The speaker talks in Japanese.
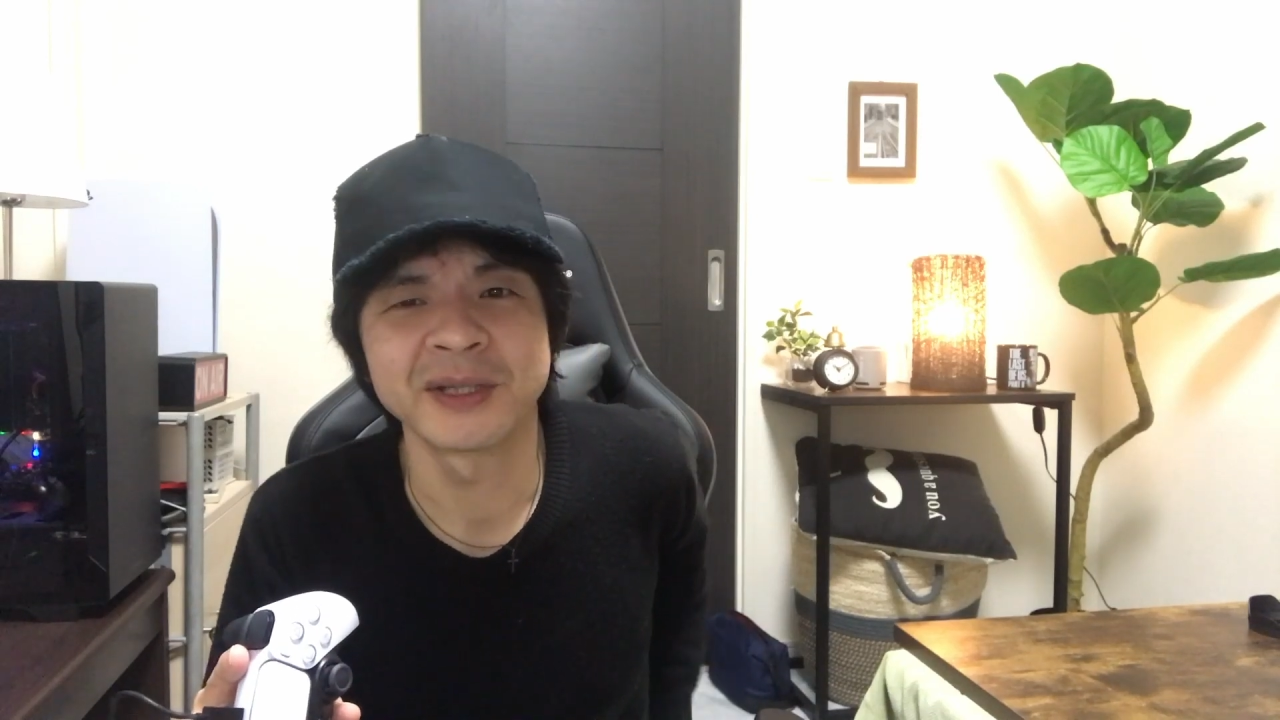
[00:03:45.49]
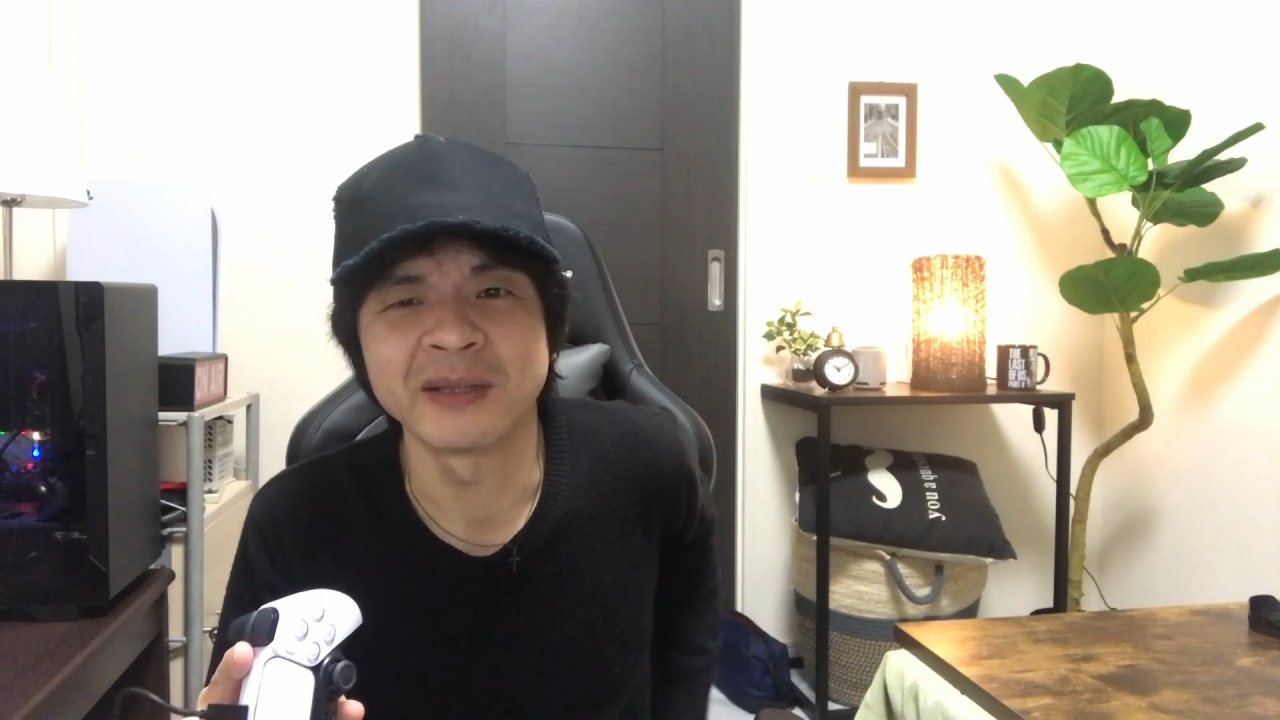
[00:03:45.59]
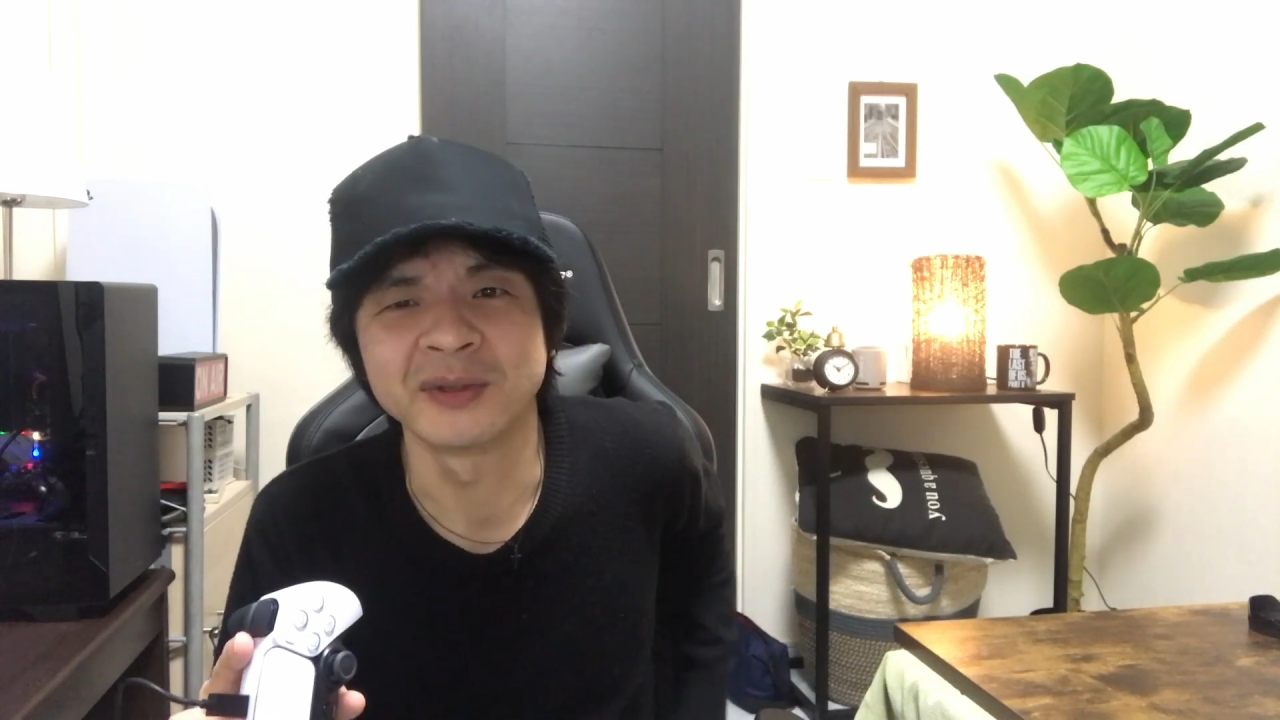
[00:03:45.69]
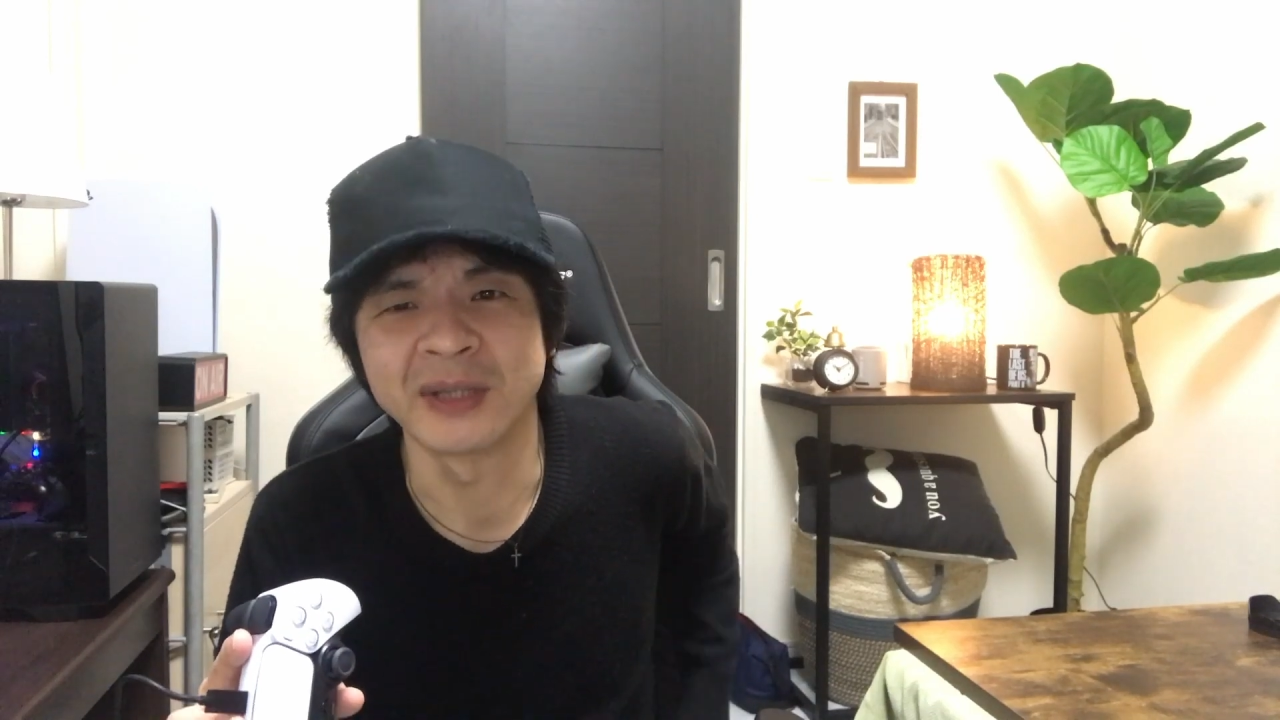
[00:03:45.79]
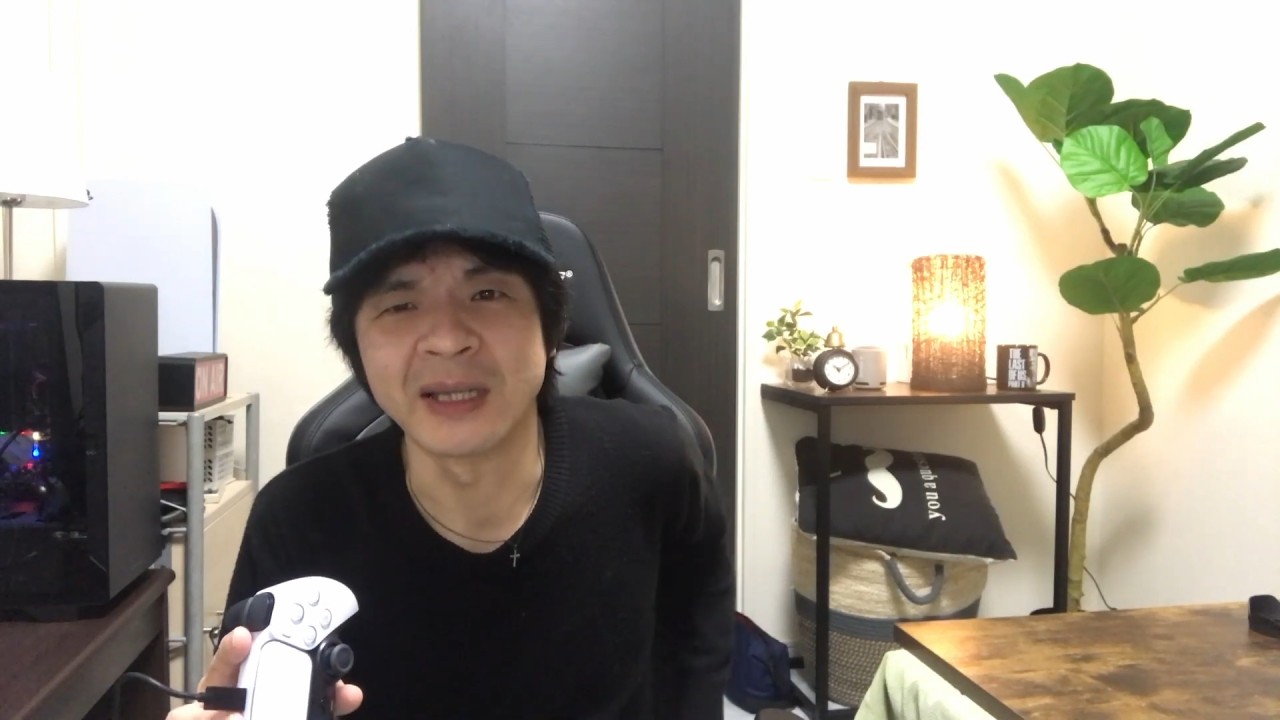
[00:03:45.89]

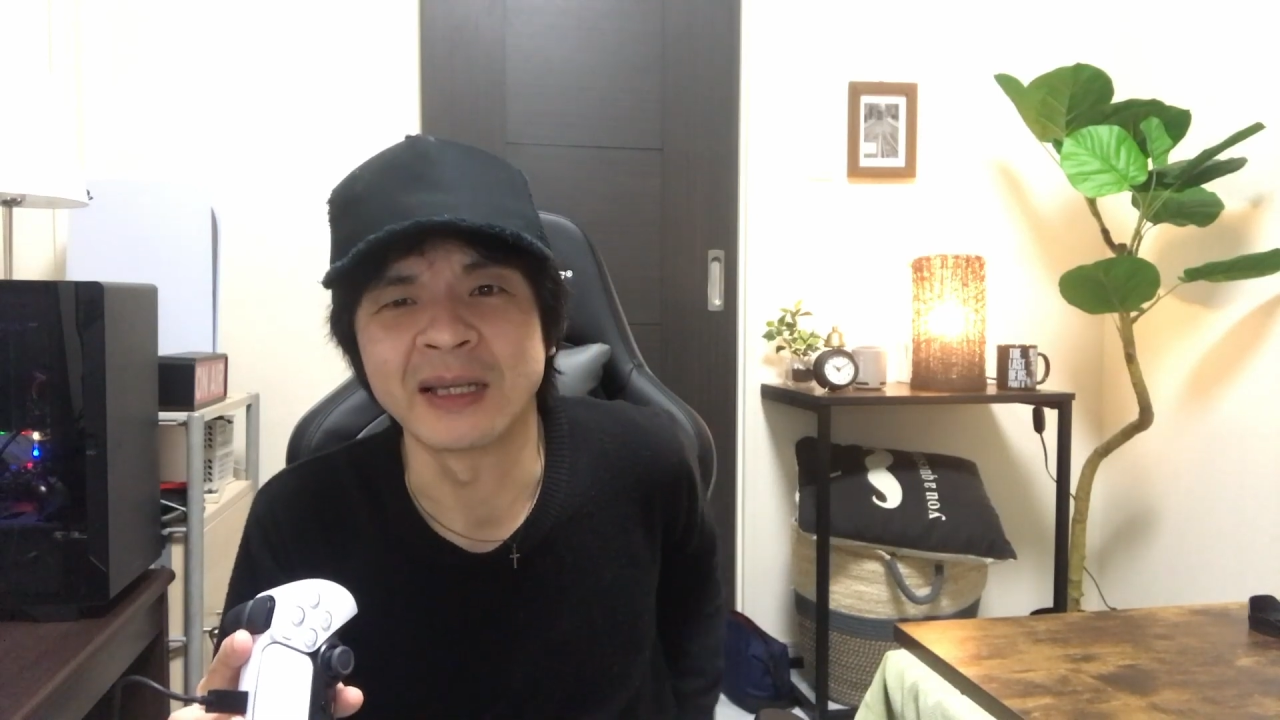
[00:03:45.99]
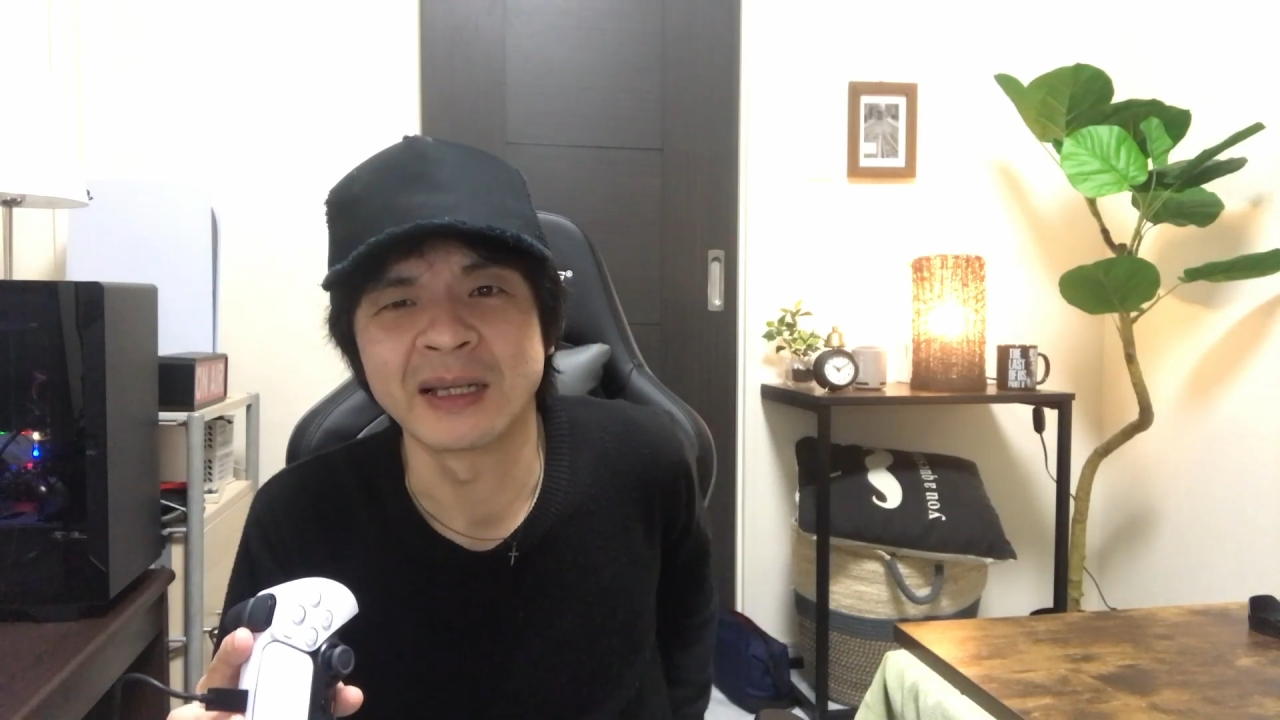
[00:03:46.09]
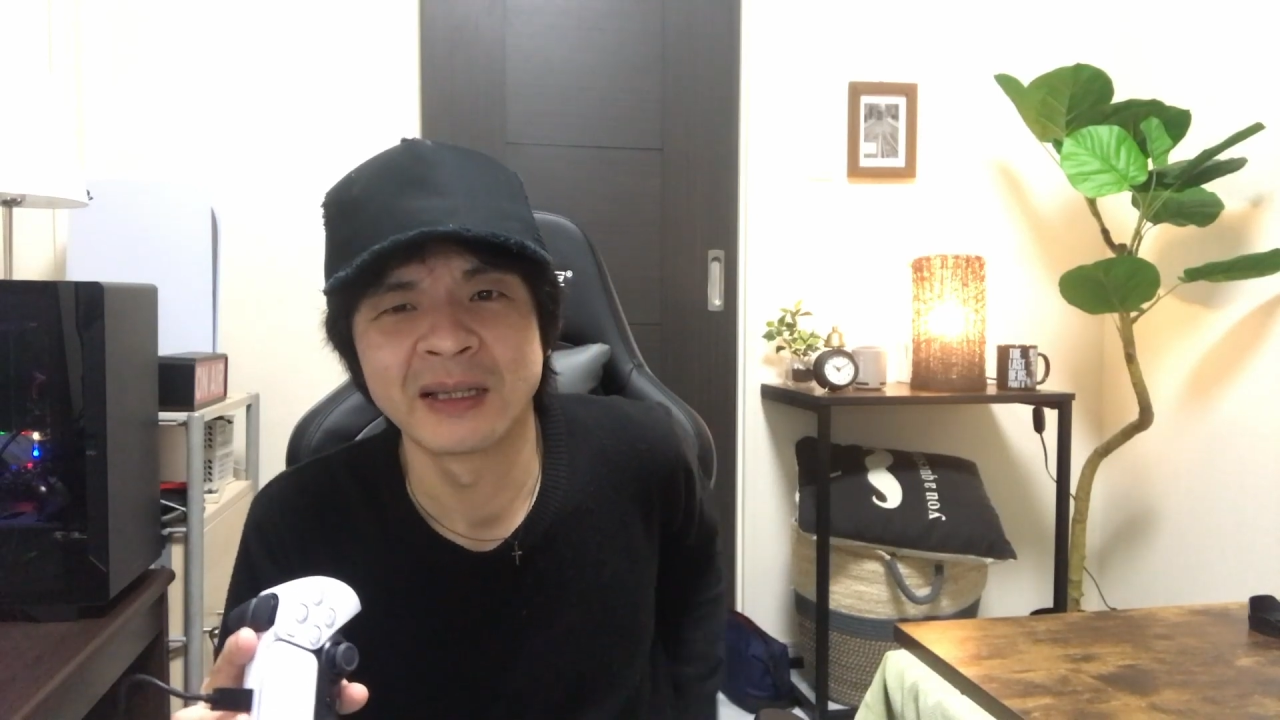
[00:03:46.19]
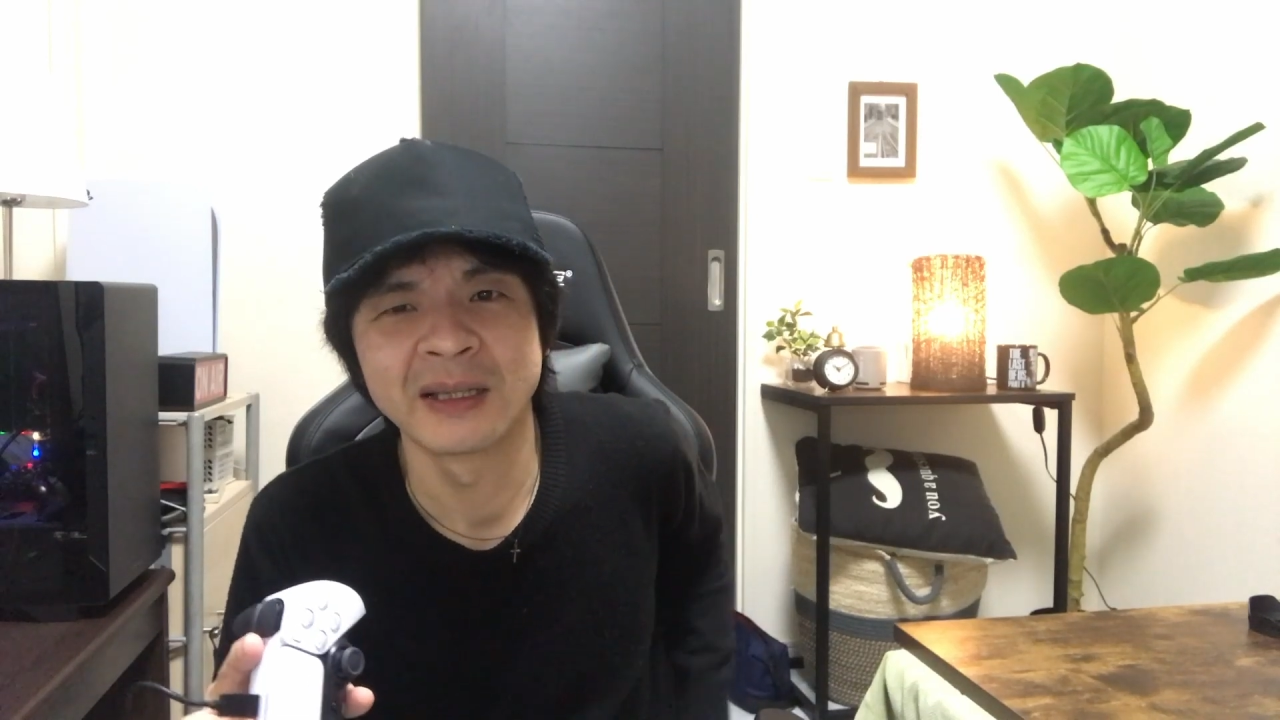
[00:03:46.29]
ゲームね